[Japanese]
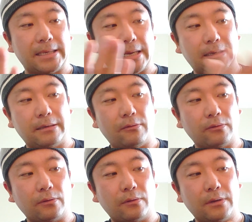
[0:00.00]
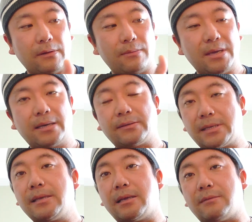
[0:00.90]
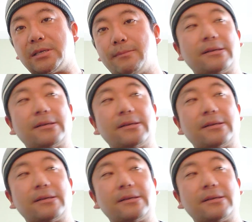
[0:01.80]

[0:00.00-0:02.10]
昨、おとといは宮城の仙台にいます。